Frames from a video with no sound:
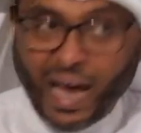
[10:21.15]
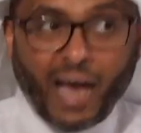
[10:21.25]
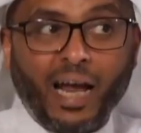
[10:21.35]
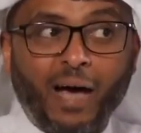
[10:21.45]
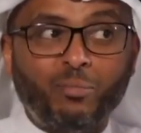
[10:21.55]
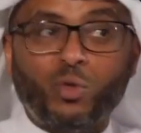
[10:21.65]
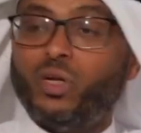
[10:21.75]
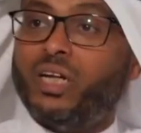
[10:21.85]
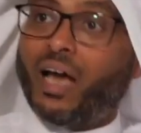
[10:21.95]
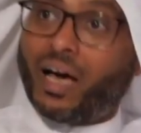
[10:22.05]
الحمد
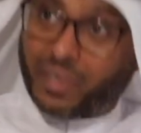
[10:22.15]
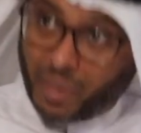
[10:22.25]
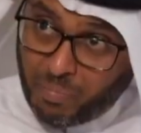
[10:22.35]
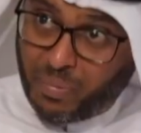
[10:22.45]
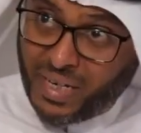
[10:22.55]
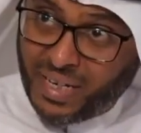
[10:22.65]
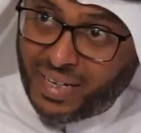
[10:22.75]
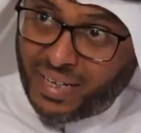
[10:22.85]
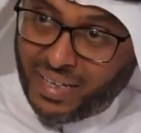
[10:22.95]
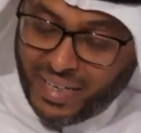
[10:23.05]
لله ربي
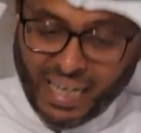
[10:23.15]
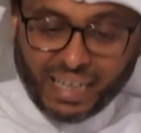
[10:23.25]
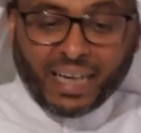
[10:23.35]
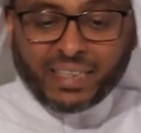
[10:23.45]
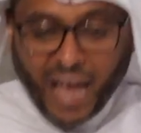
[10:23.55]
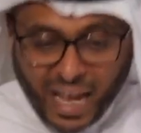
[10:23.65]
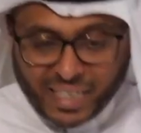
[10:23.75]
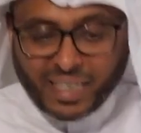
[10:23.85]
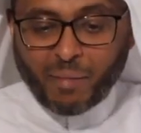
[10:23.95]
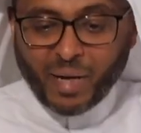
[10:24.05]
قد
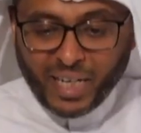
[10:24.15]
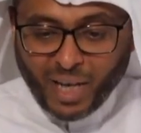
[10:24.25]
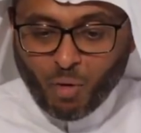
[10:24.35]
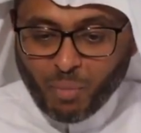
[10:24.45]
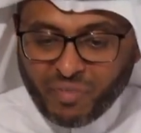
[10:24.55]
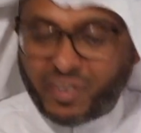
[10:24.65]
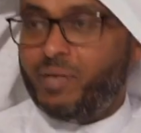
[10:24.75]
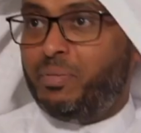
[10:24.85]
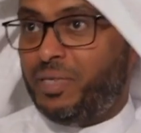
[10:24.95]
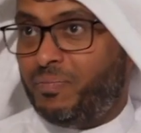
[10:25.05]
أسلم اليوم في
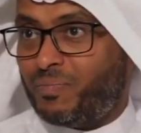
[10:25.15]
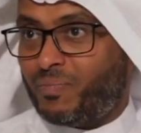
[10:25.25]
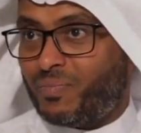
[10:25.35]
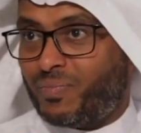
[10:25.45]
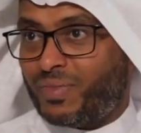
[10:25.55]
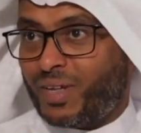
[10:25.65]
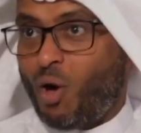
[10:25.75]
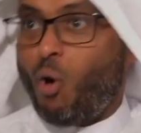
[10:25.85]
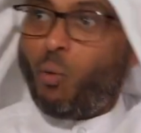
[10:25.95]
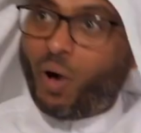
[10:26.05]
البي
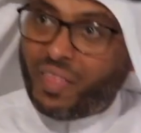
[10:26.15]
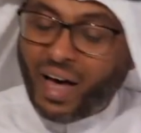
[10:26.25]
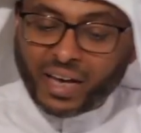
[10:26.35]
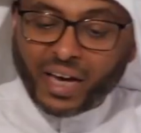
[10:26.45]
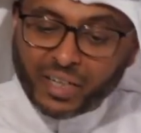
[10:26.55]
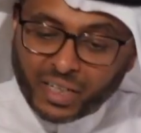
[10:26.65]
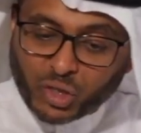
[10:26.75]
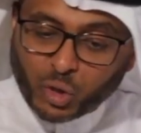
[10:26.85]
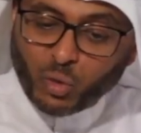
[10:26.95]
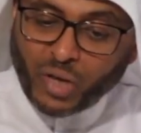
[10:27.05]
وذاك
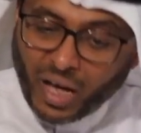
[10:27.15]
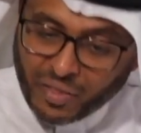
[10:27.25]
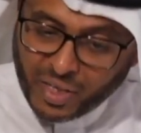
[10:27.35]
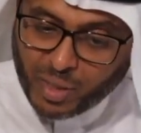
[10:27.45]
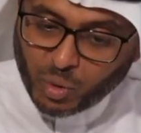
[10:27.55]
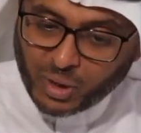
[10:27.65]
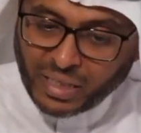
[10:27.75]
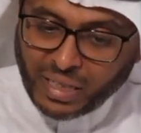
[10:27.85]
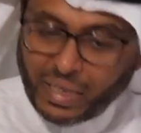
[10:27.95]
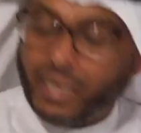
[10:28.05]
نصر عظيم
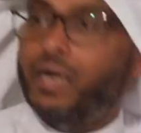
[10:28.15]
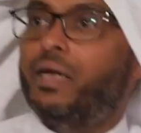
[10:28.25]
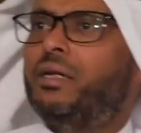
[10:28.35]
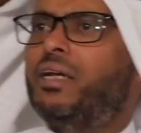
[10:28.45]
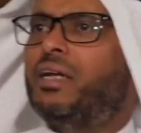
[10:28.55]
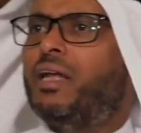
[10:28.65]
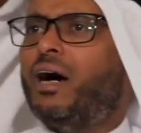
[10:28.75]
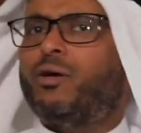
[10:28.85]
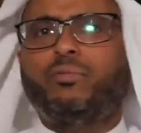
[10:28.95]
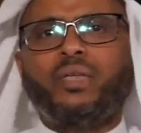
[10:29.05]

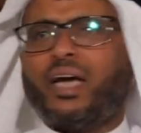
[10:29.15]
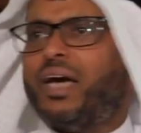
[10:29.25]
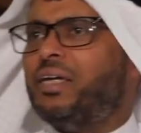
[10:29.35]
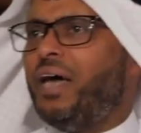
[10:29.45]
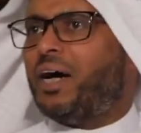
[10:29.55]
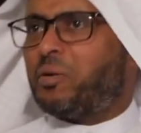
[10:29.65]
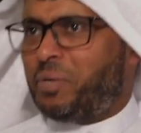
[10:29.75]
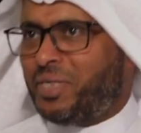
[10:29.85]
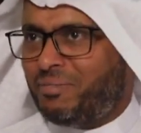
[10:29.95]
لله من غير حرب